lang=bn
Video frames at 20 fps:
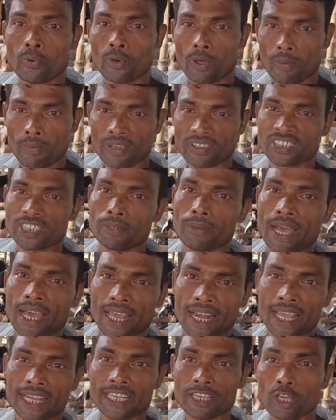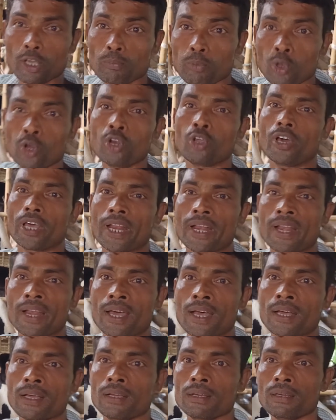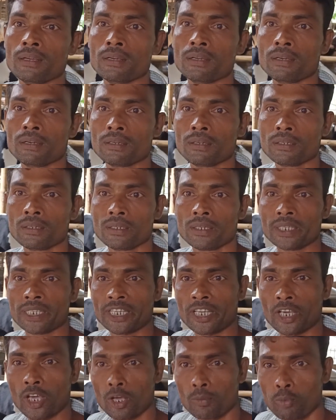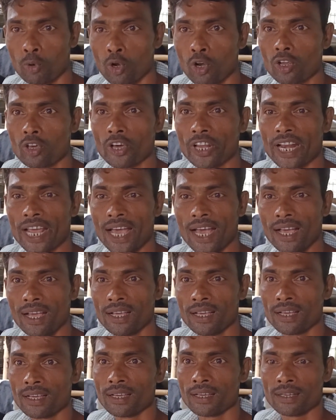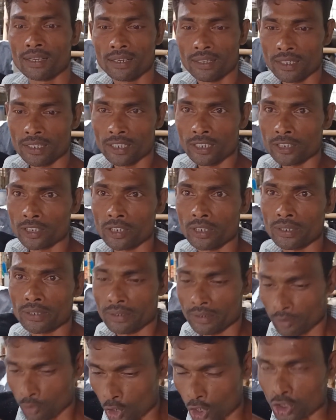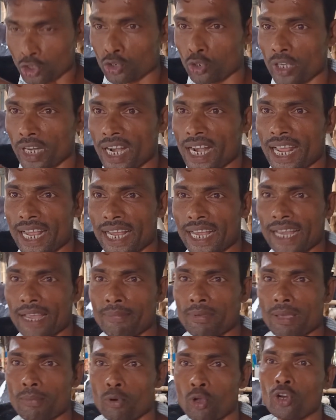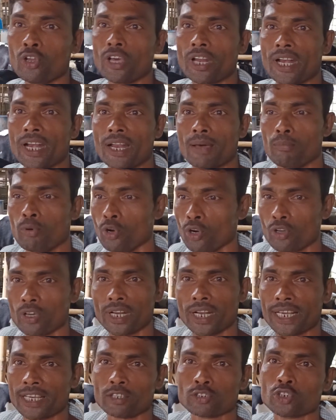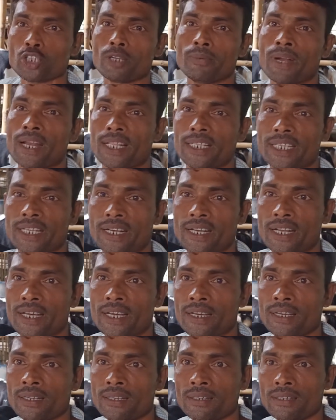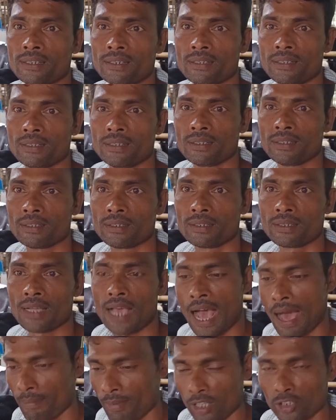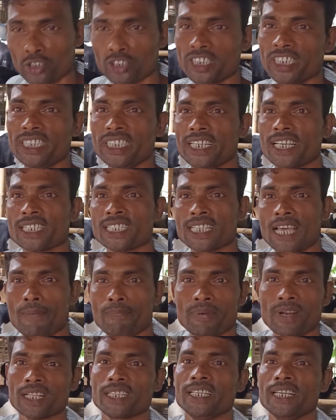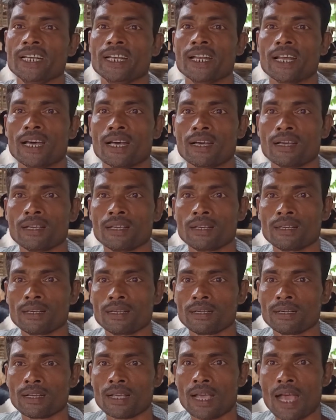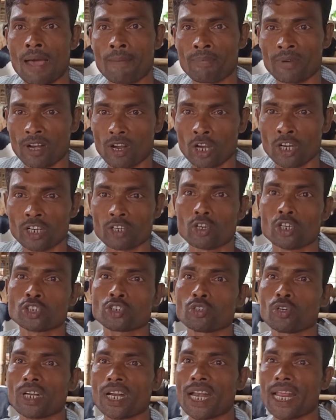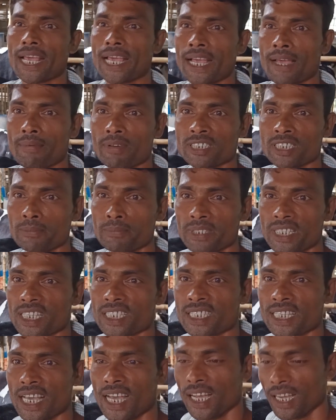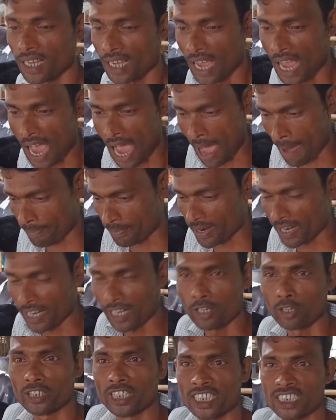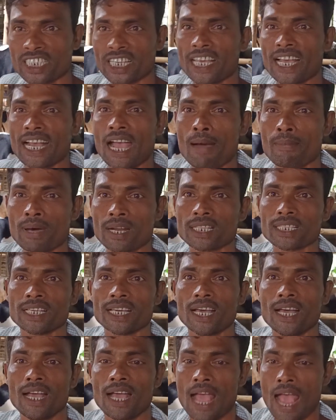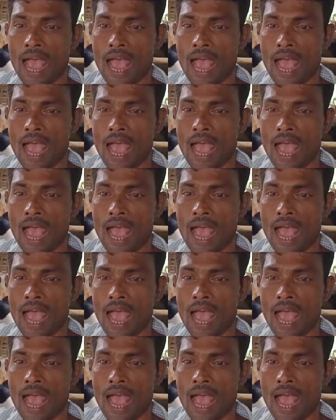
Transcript: প্রবাসী ভাইয়েরা কেউ ভুল করেন না কেউ ভুল করিয়া কষ্ট করে টাকা কামে ভুল করেন না ভুল করে কেউ জরিমানা দিয়েন না আমরা তো দিতেই আছি আপনারা দিয়েন না আপনারা অনেক কষ্ট করে টাকা কামাইছেন বিদেশ দিয়া আপনারা কেউ দেশে খামার দিয়া